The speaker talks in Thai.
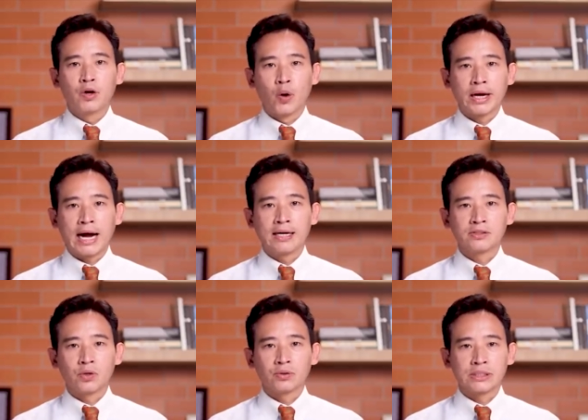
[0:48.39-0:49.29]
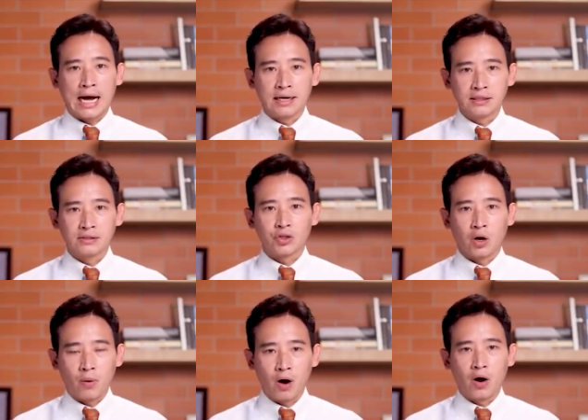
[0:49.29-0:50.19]
โดยการส่งสารถึงส
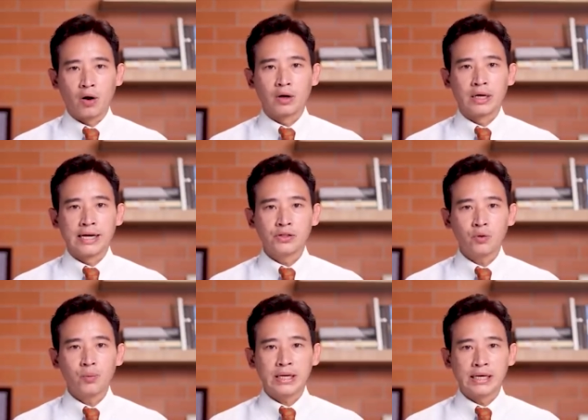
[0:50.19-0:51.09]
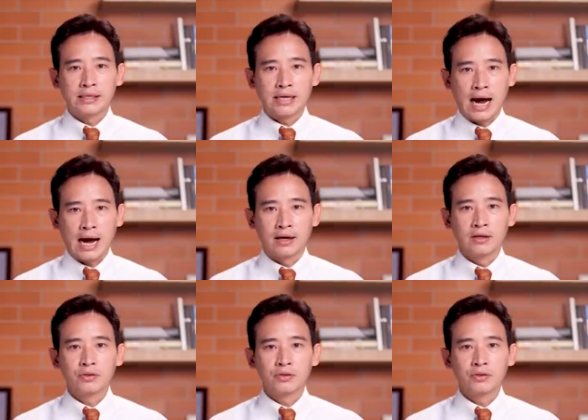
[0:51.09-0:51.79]
วในทุกวิถีทาง